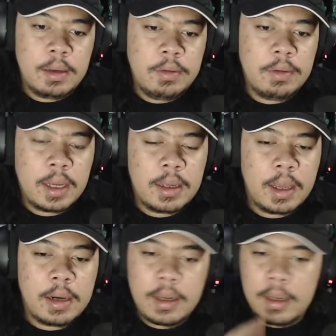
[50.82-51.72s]
juga kan
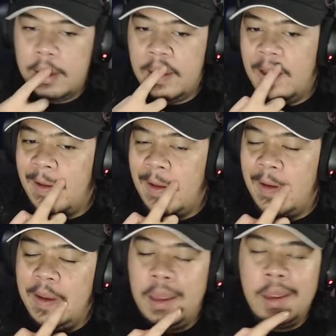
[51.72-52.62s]
karena eh,
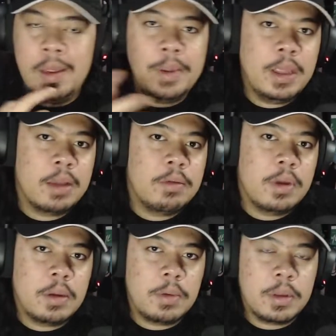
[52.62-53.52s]
ada banyak juga
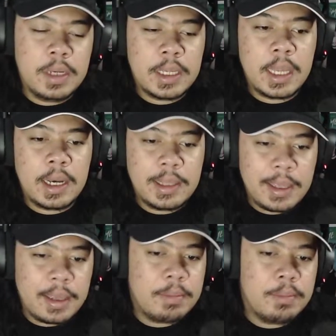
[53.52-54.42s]
request dari
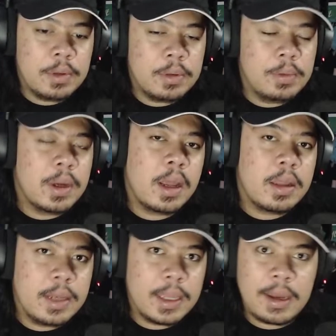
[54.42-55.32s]
kalian buat gue
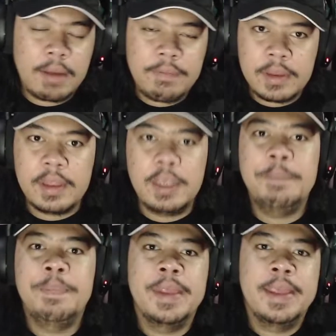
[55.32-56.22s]
ngereaksi lagi Gravity.
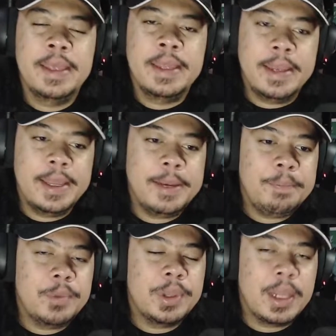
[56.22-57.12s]
Dan
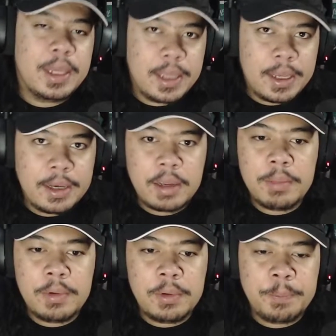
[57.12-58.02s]
buat kalian yang
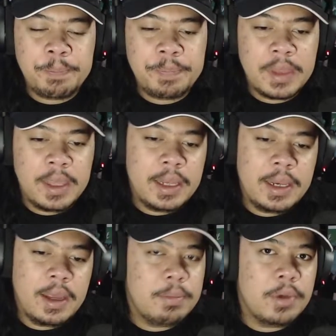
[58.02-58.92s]
belum
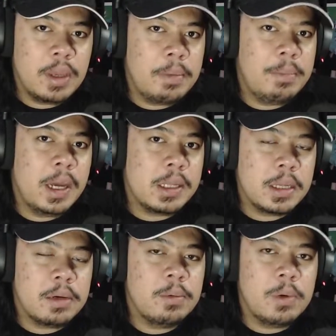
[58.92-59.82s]
lihat mungkin
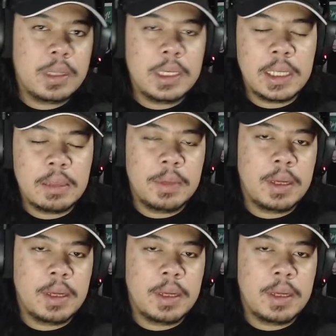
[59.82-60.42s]
pembahasan gue sedikit mengenai